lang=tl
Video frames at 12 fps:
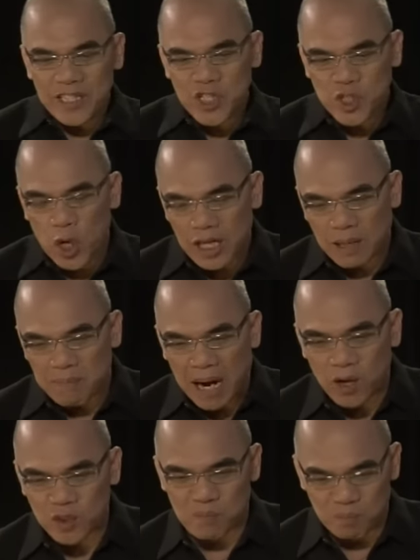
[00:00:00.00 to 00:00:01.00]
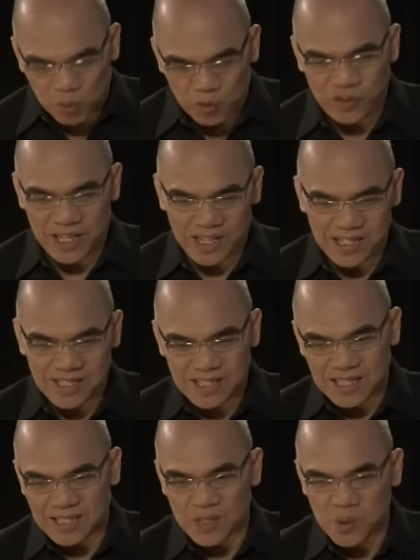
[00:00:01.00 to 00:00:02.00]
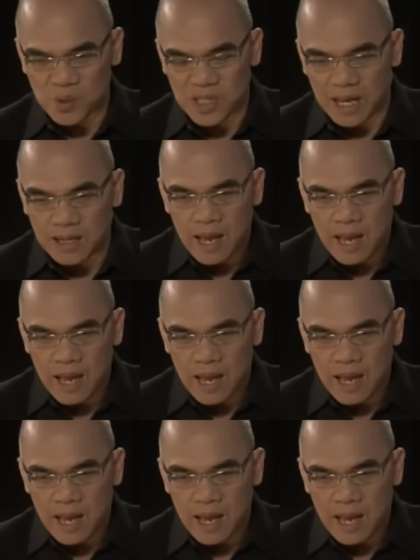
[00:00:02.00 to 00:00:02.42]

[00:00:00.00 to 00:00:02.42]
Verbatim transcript: let's talk about movies, Tita Susan.